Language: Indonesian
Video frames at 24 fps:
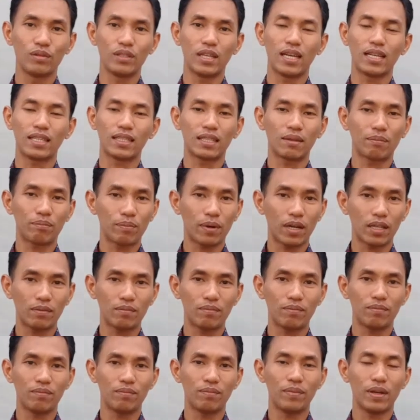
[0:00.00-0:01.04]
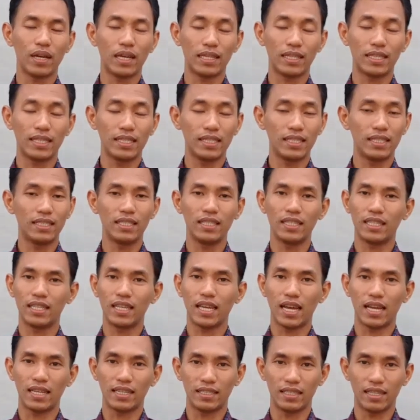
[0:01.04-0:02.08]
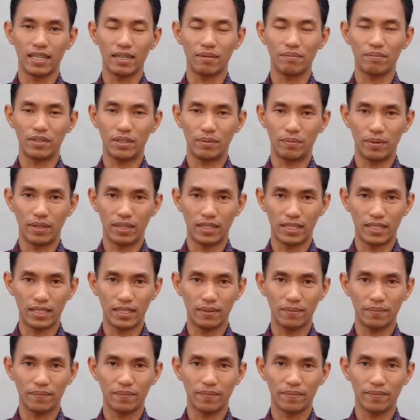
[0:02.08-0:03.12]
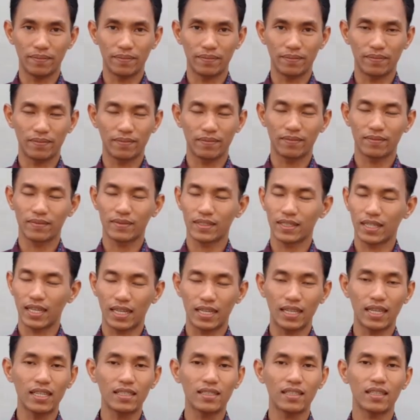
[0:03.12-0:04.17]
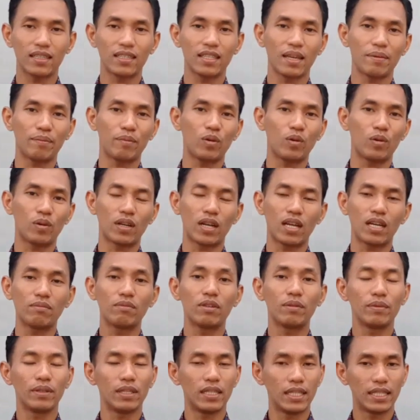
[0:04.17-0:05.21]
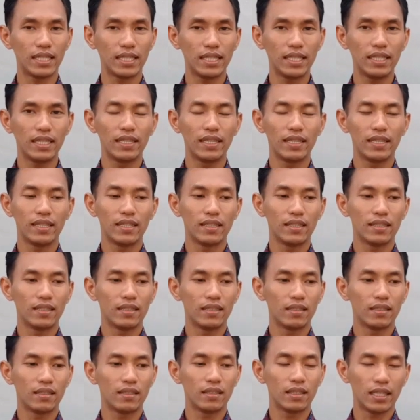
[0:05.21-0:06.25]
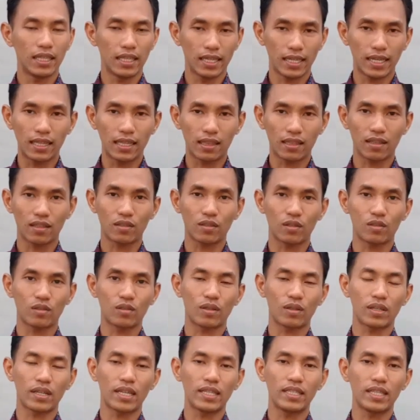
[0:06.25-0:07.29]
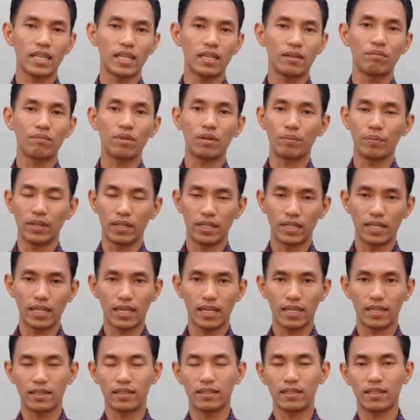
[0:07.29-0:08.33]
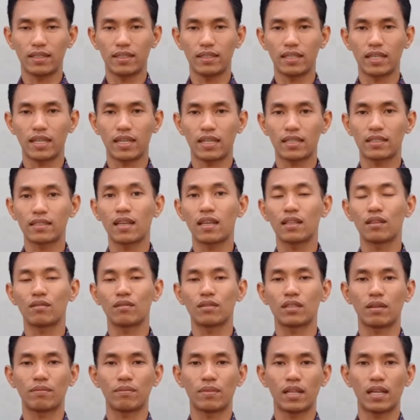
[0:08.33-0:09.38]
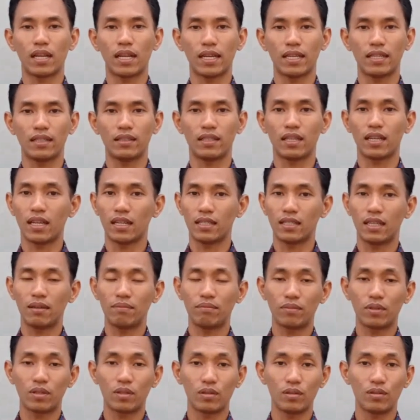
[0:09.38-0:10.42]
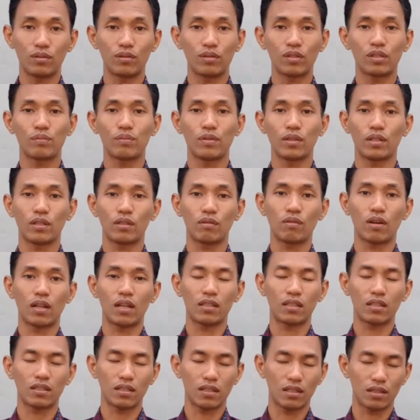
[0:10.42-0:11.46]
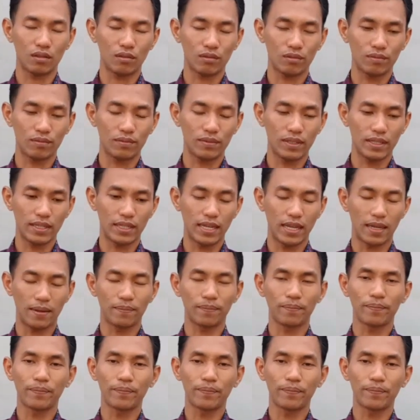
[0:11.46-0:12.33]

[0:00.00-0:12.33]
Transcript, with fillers: yang tepat bagi diri Anda pribadi. Karena setiap orang memiliki tingkat kecocokan yang berbeda eh, antara satu sama lain terhadap guru spiritual tertentu. Nah,